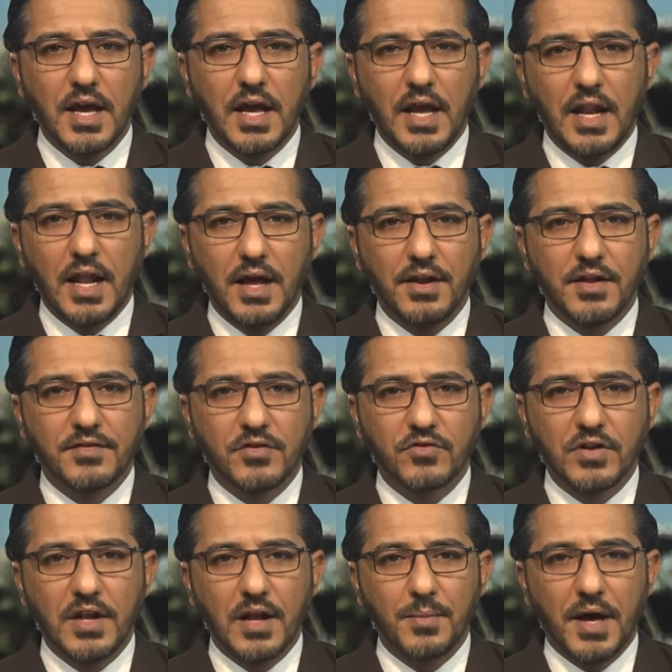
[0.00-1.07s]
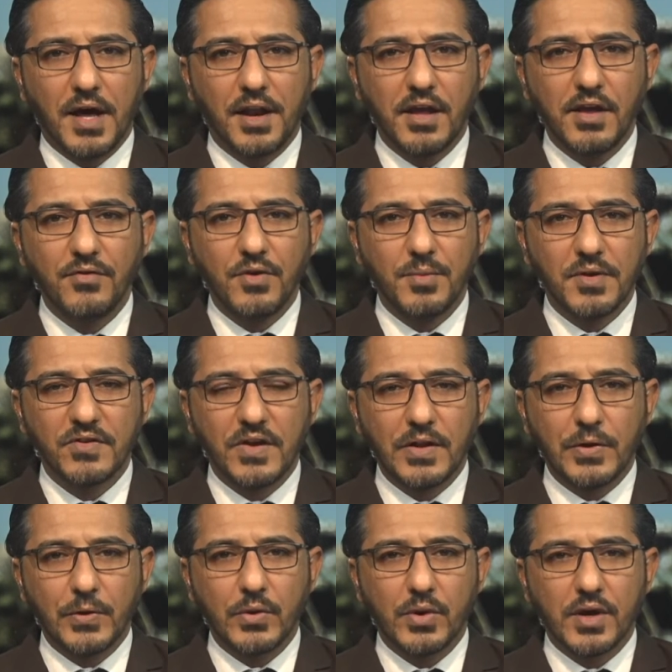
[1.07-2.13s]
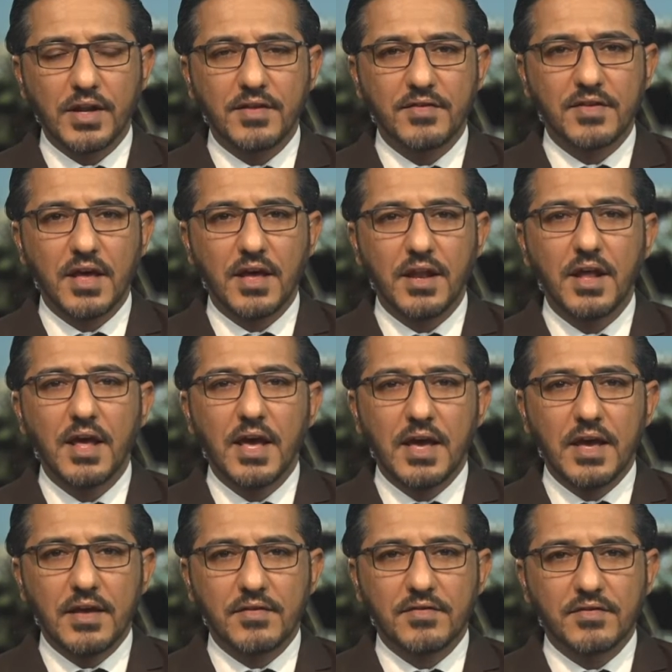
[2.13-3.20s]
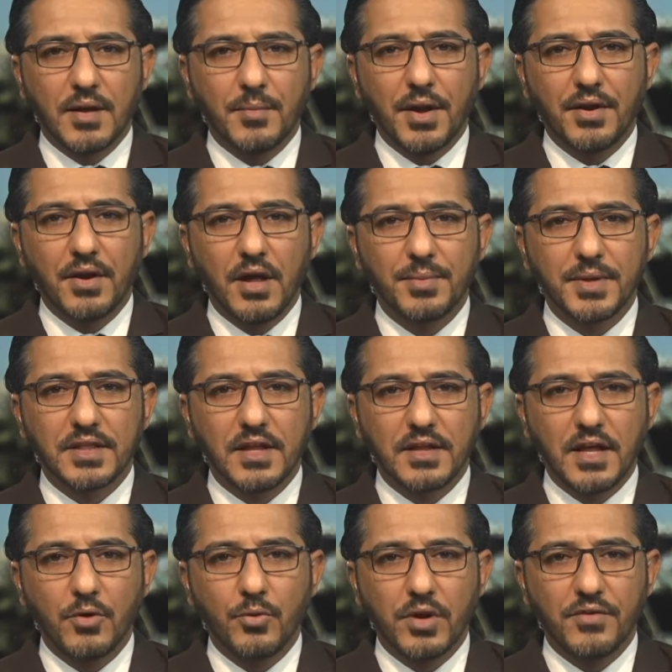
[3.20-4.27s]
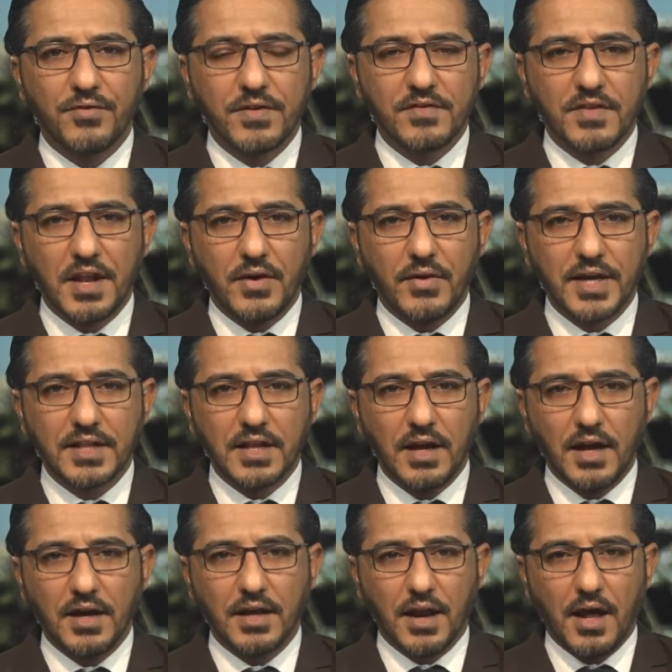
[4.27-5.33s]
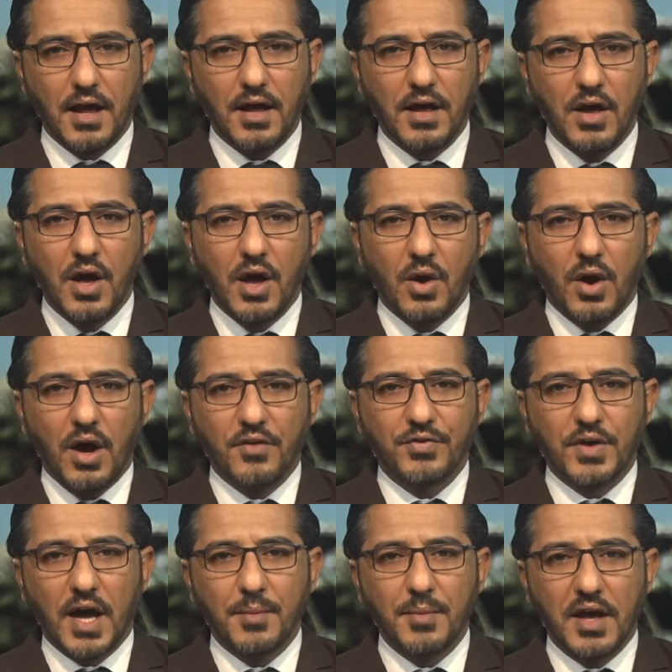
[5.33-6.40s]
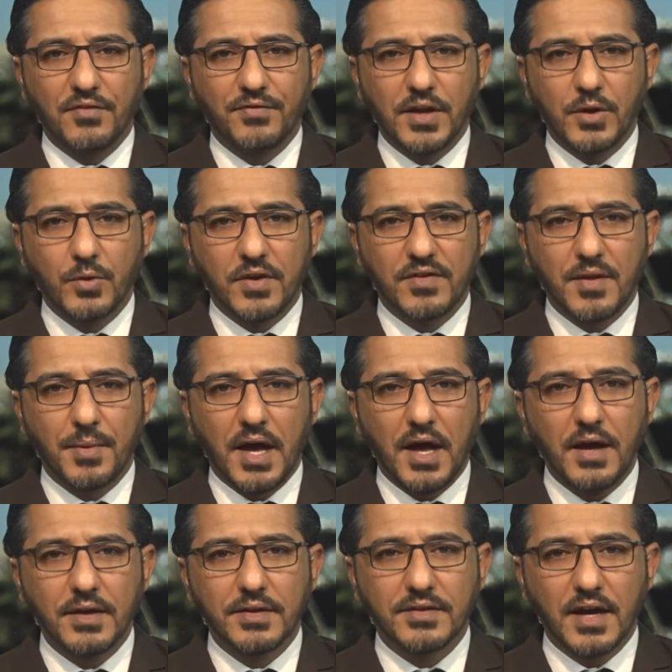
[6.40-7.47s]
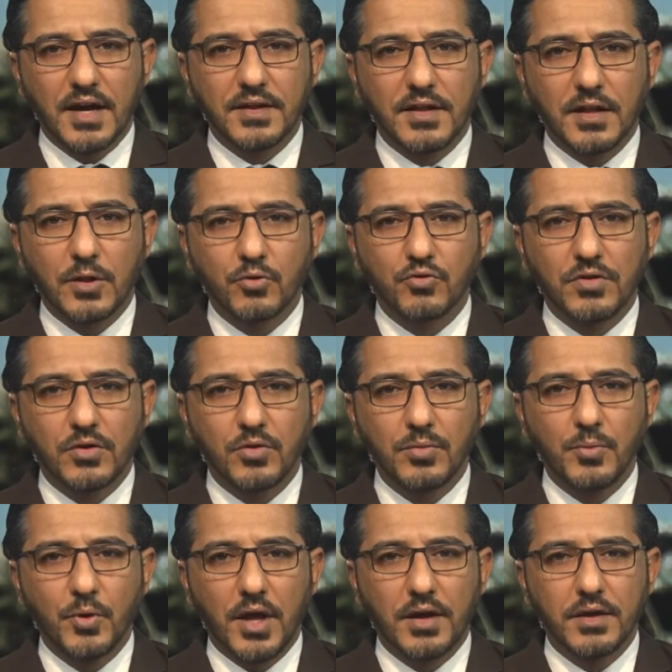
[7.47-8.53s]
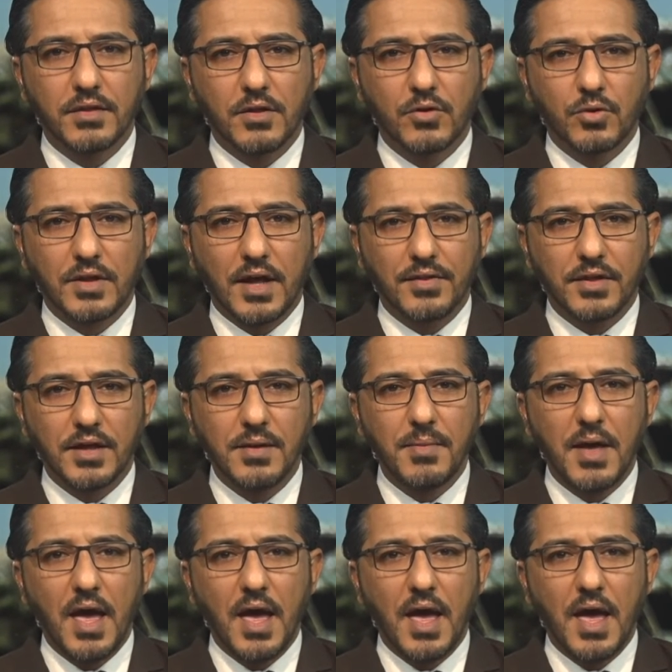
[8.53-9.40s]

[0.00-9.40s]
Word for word: إلا أن سجل البحرين في مجال حقوق الإنسان استمر بالتدهور في السنوات الأخيرة وفي عام 2007 انتقدت لجنة مناهضة التعذيب